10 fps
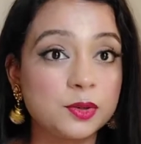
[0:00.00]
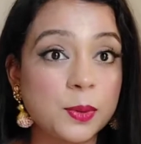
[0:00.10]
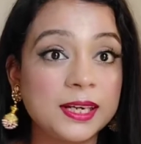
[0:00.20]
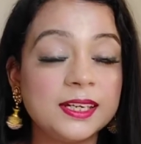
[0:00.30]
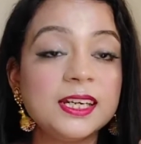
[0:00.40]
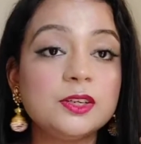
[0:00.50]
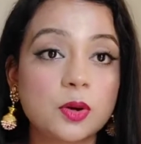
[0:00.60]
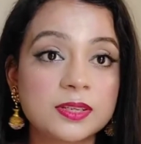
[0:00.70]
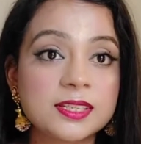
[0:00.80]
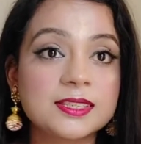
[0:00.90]
ट्वेंटी
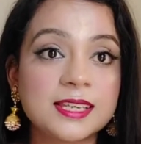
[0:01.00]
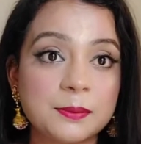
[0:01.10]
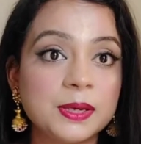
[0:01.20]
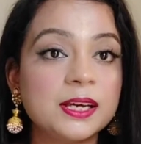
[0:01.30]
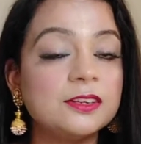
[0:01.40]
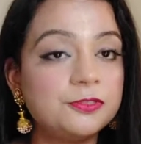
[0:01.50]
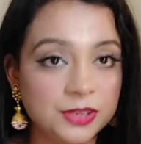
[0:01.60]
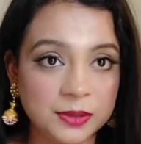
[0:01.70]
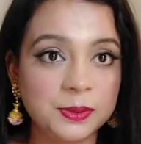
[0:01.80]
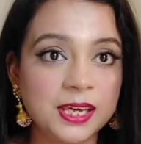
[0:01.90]
टॉक्सिक्स केमिकल
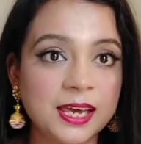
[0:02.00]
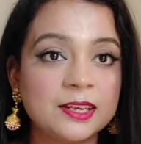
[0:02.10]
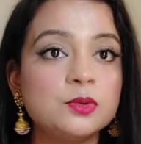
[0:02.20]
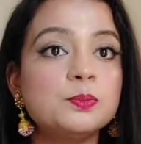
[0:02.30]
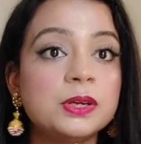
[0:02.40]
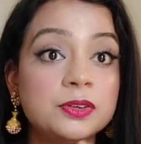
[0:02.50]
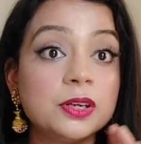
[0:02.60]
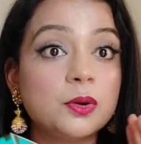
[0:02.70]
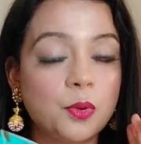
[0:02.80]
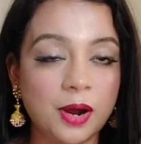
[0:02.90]
फ्री भी है
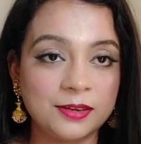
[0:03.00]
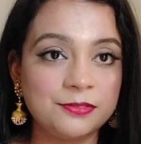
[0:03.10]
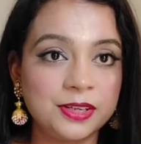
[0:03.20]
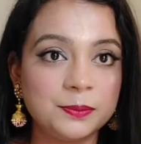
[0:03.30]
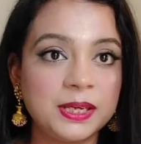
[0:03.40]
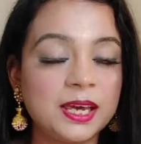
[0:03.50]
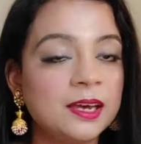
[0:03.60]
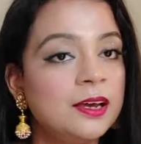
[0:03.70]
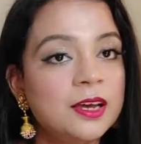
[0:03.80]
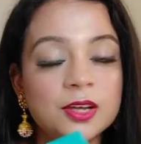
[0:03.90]
मिनरल ऑयल फ्री भी है